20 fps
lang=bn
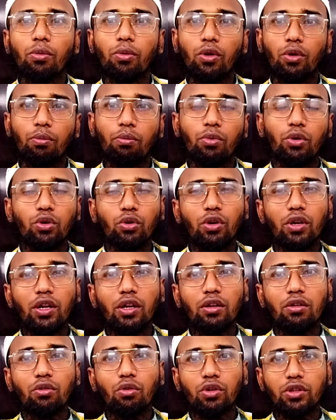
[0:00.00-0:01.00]
অবলম্বন করা
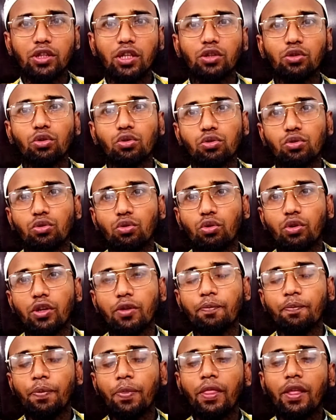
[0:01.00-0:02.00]
অত্যন্ত জরুরি
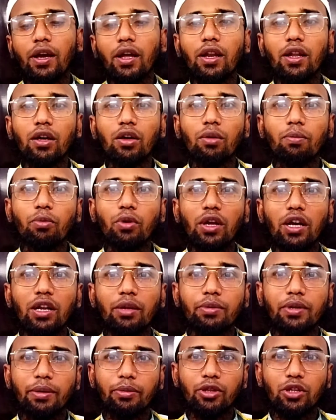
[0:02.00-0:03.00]
আল্লাহ রবুল্লা
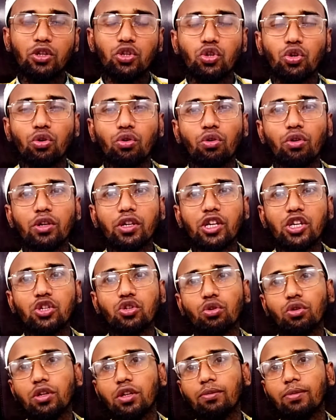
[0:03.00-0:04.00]
আলমিন আমাদের সকলকে
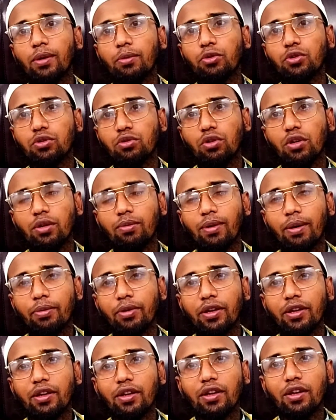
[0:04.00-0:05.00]
সঠিকভাবে সহিভাবে